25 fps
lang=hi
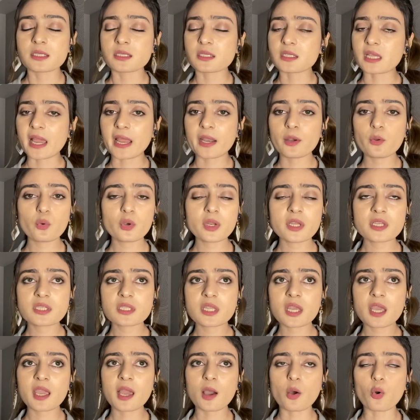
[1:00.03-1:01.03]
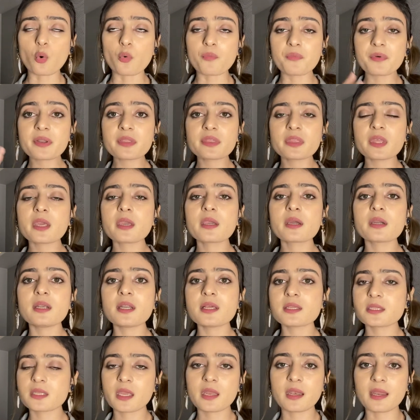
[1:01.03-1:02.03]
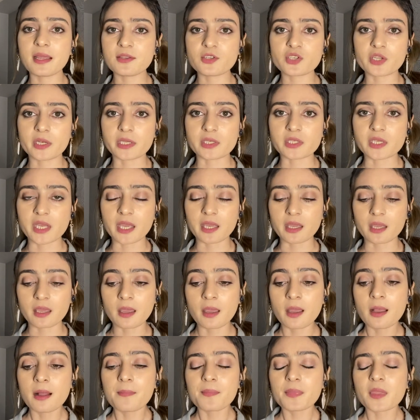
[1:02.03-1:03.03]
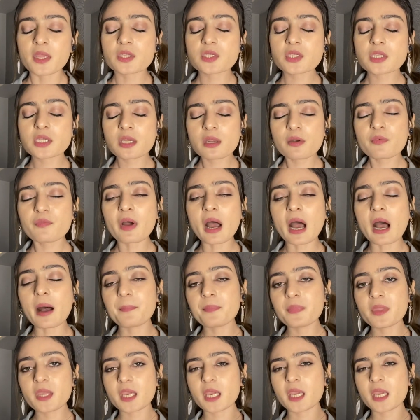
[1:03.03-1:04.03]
सैड होने से या ओवर थिंक करने से यह नहीं चली जाएगी सिर्फ आपने